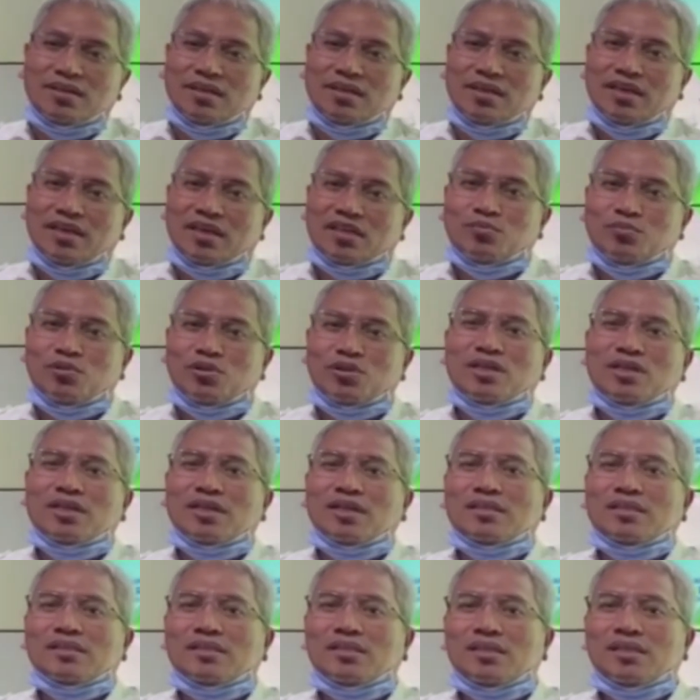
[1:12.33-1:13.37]
Jadi
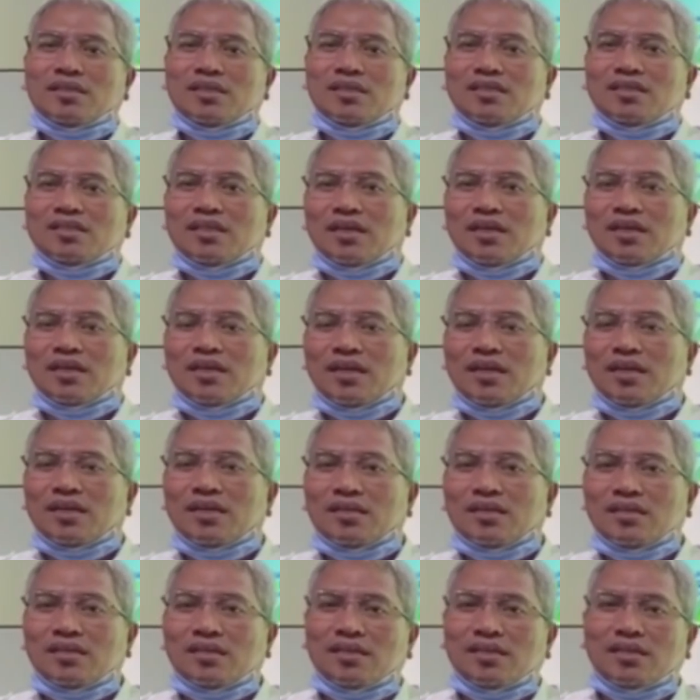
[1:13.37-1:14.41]
ekspornya nanti
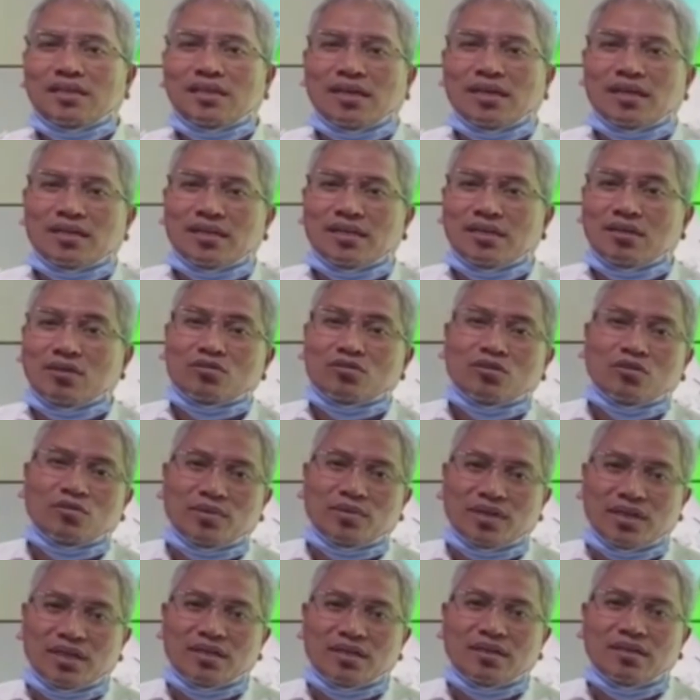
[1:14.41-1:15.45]
direncanakan di akhir
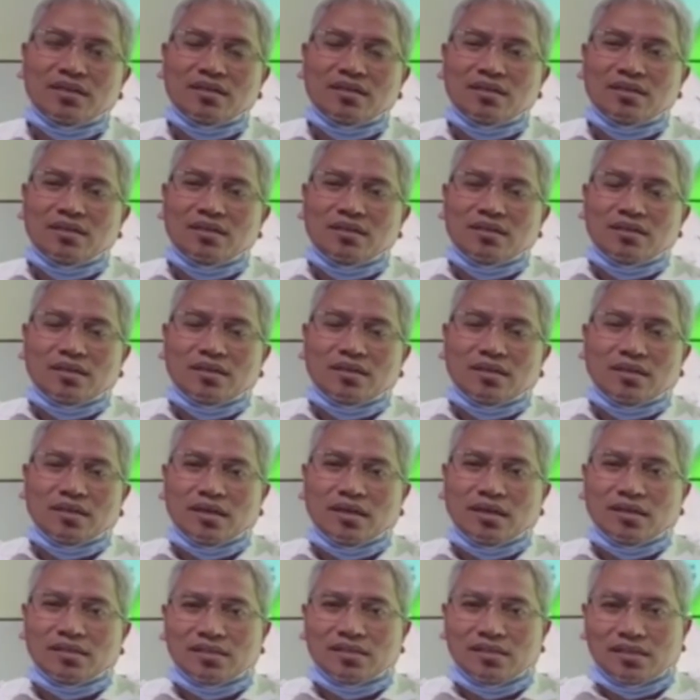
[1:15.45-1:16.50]
Oktober
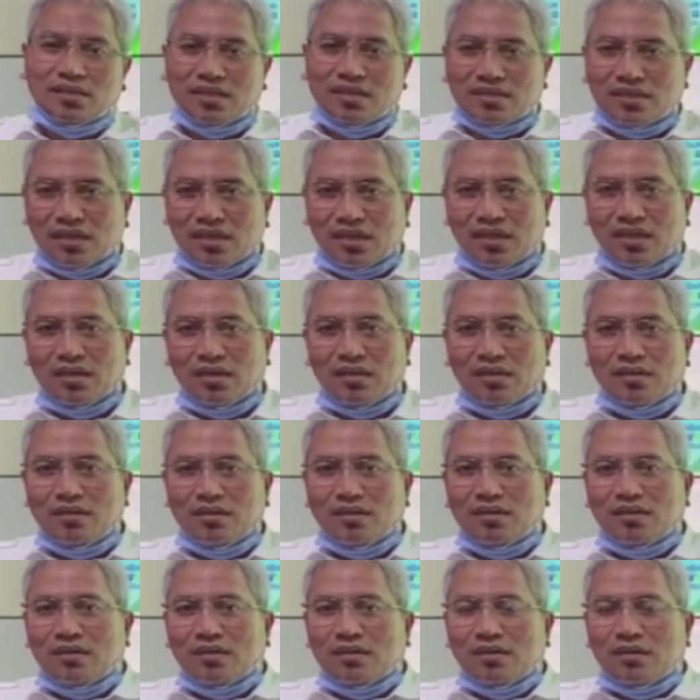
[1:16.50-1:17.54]
uh, sehingga sekarang
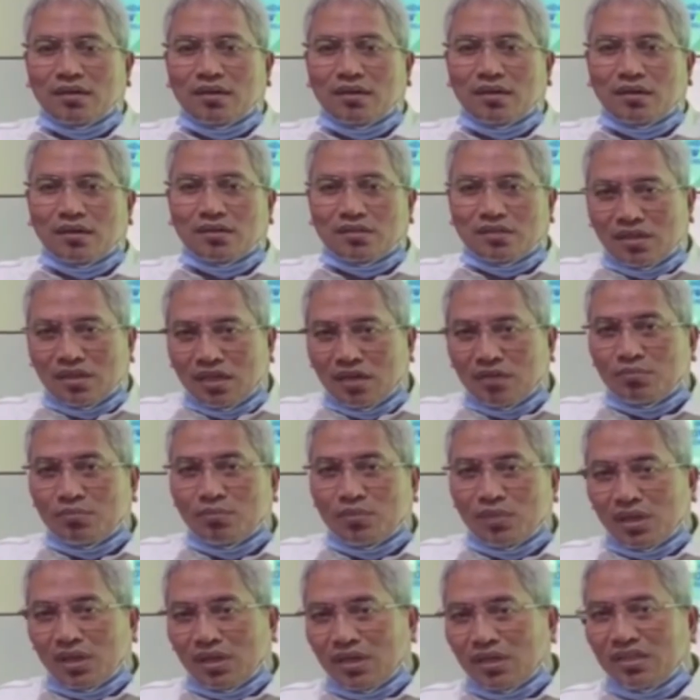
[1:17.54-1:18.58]
uh,
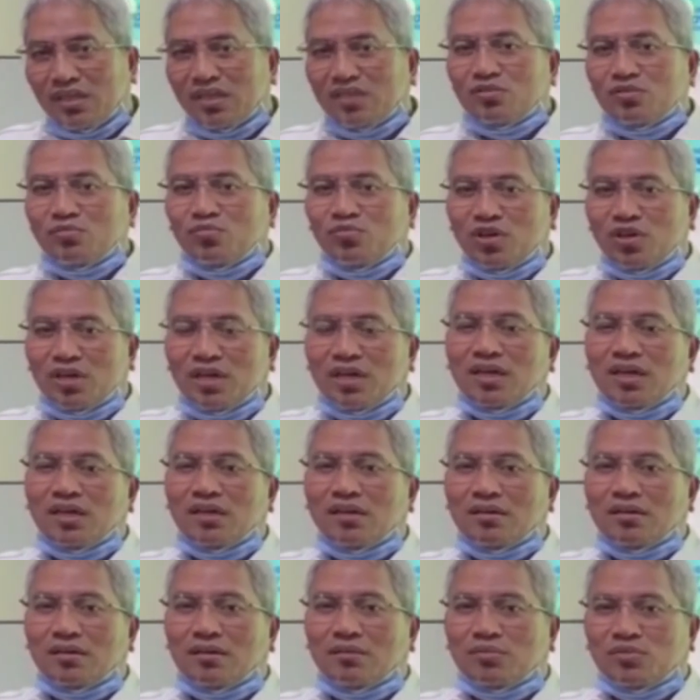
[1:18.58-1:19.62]
sedang bekerja
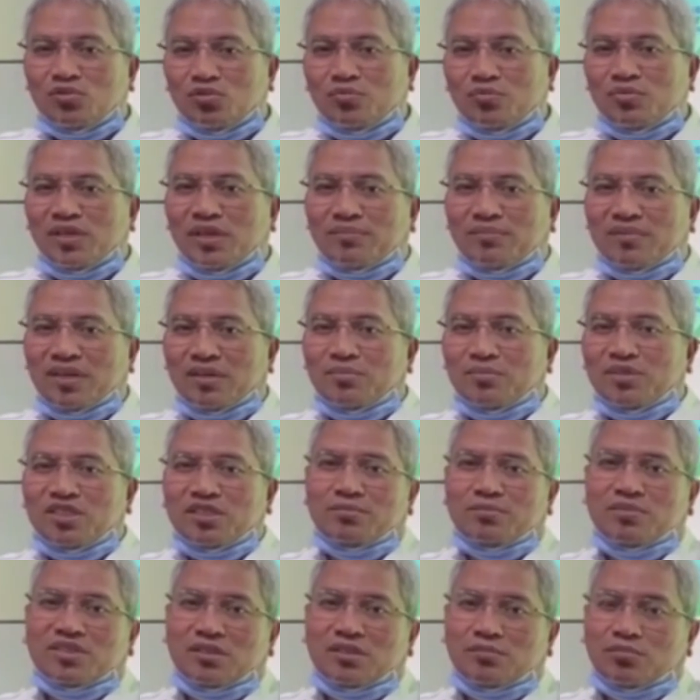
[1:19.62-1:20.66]
semua untuk menyiapkan
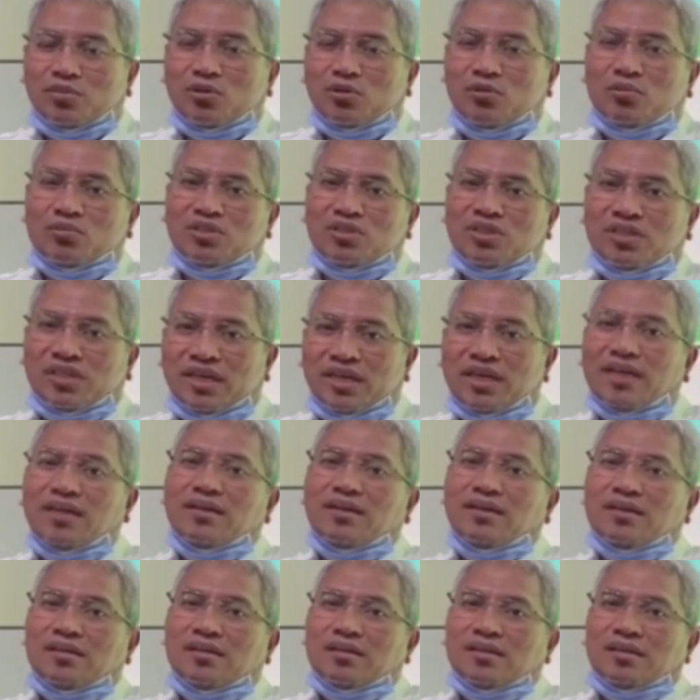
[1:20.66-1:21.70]
mesin-mesin
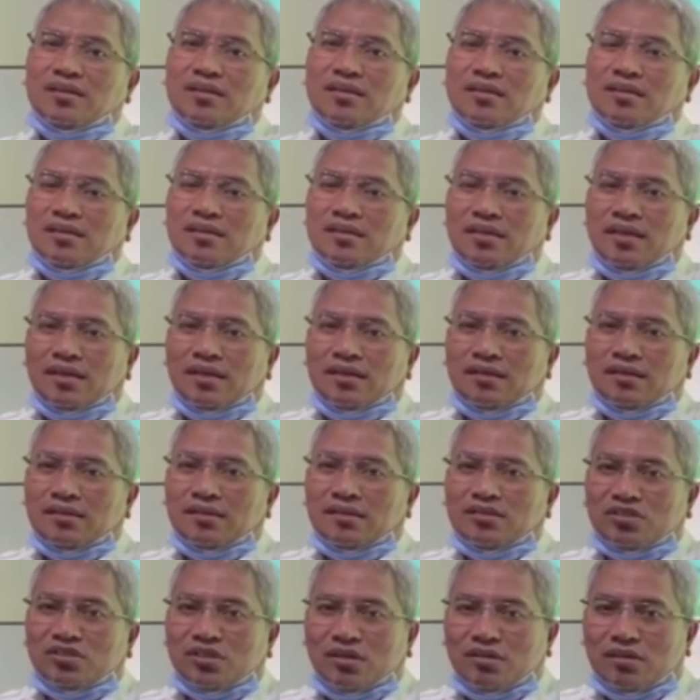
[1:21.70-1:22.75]
produksinya dan
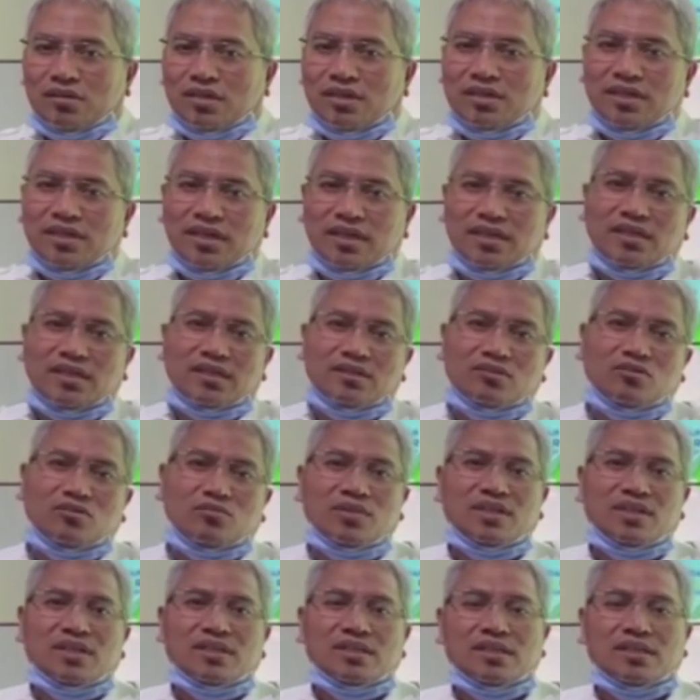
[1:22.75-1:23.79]
insya Allah di akhir
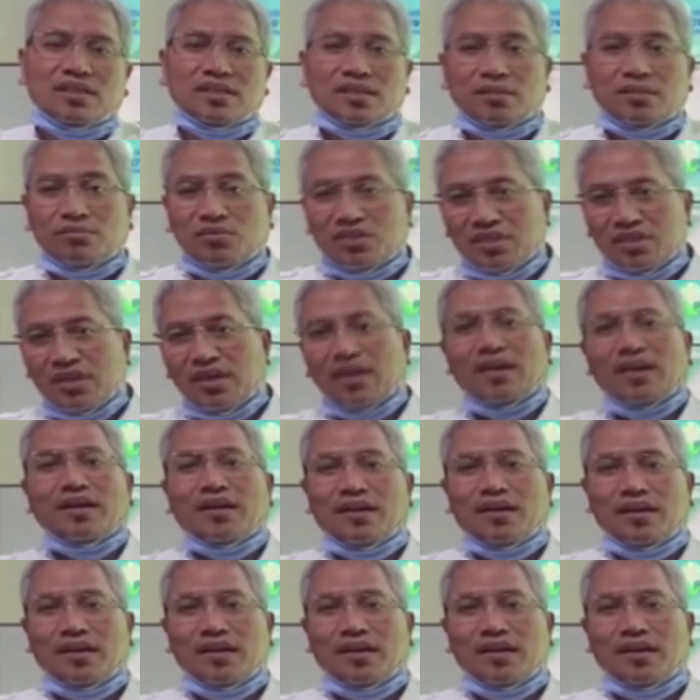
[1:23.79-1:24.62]
Oktober nanti kita bisa